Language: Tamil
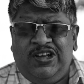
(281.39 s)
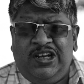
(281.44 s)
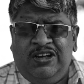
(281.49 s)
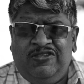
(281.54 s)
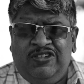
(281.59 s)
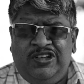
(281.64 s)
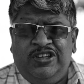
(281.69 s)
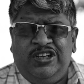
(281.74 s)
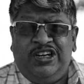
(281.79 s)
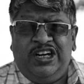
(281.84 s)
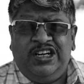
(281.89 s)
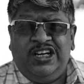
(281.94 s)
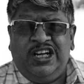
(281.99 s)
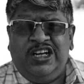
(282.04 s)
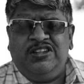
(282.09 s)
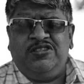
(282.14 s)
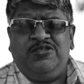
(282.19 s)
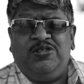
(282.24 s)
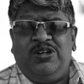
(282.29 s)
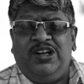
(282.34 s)
விலை வந்து
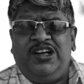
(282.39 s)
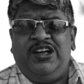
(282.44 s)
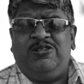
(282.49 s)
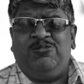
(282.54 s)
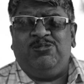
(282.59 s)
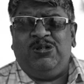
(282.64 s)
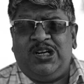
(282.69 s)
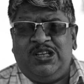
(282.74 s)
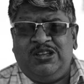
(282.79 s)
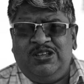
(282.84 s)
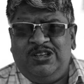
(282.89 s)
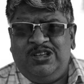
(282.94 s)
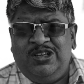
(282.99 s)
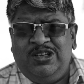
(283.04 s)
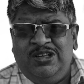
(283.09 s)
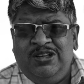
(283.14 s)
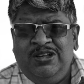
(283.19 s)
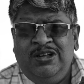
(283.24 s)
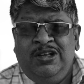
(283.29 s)
ரெண்டாயிரத்தி தொள்ளாயிரரூவா இருந்தது